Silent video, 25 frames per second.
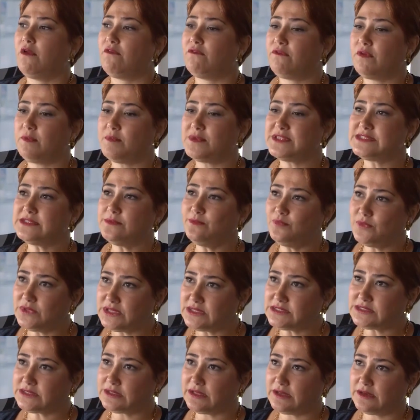Ve bizim
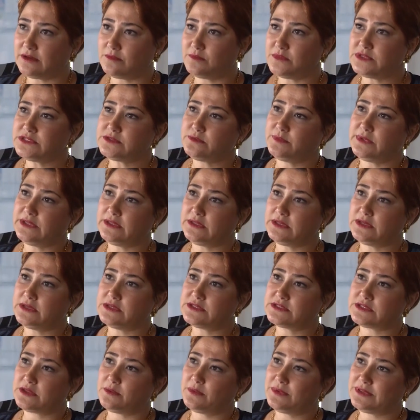disklerimiz
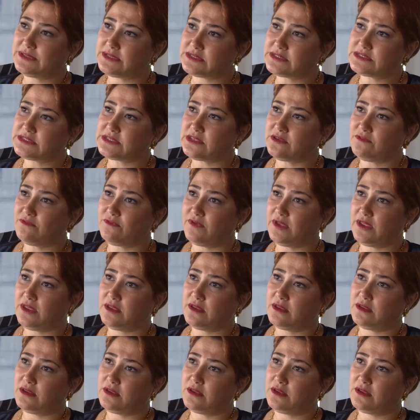bildiğiniz gibi diski
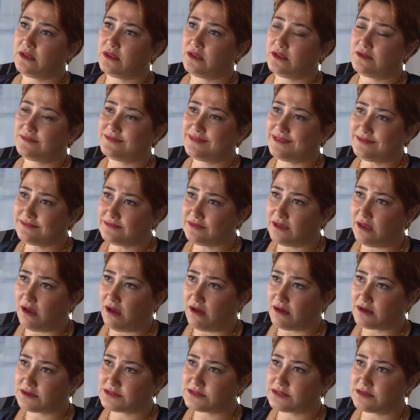ve e, data
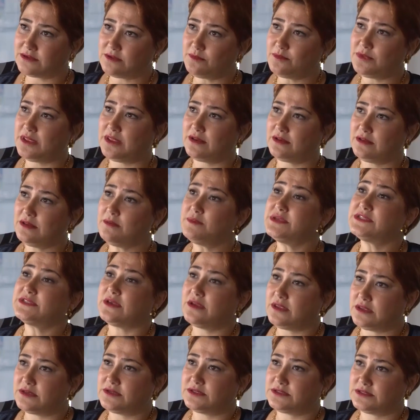aktarım yerini biz
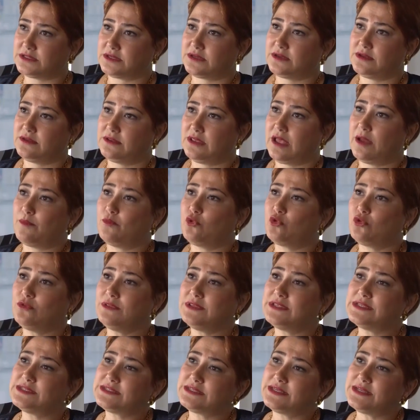ayırdık. Yani
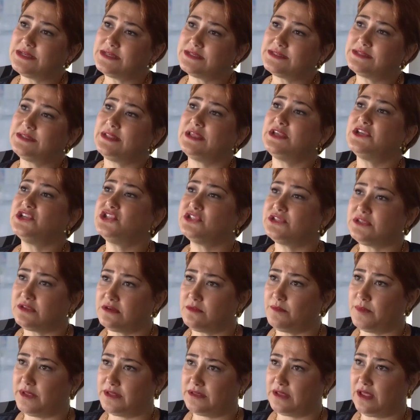bugün diskinizi
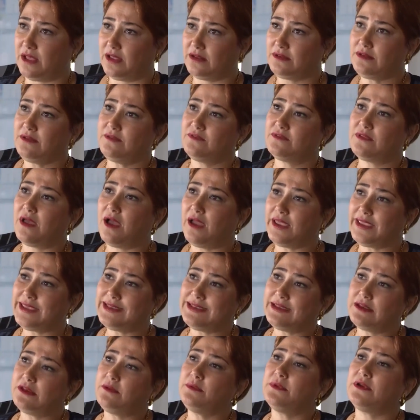değiştirmeden daha
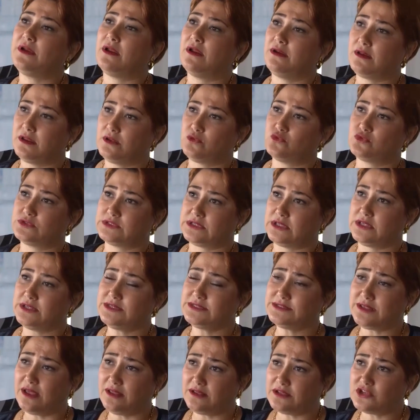ileri bir
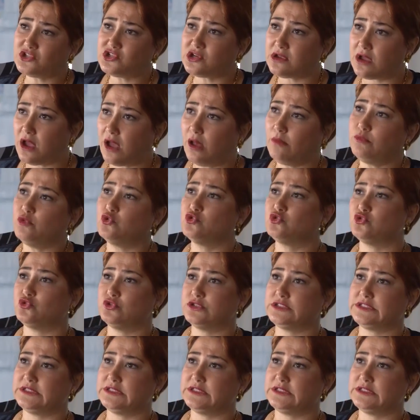arayüze sadece kablosunu